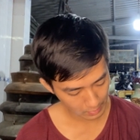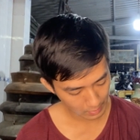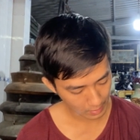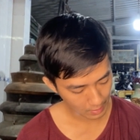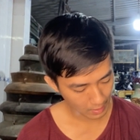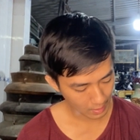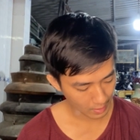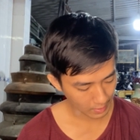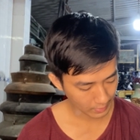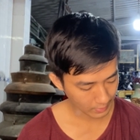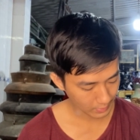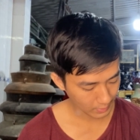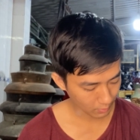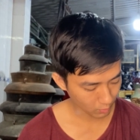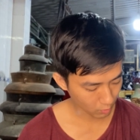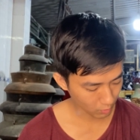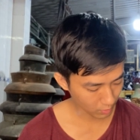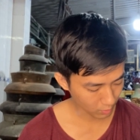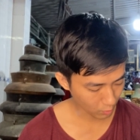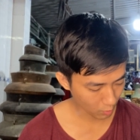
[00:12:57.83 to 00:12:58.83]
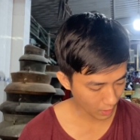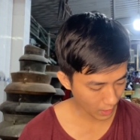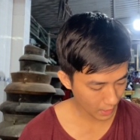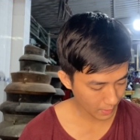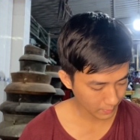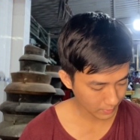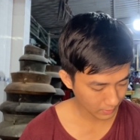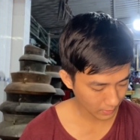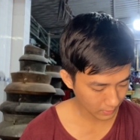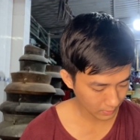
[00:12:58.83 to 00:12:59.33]
à cái này của của
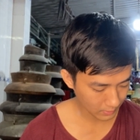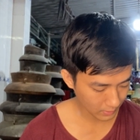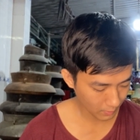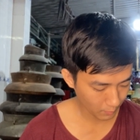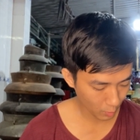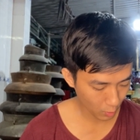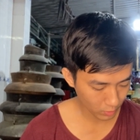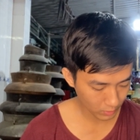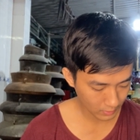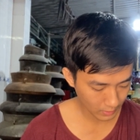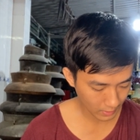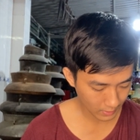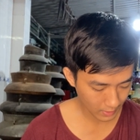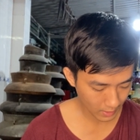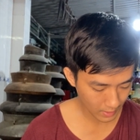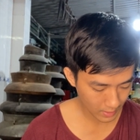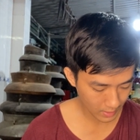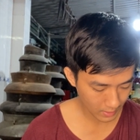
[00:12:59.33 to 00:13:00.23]
ai mà ta ta mua người ta để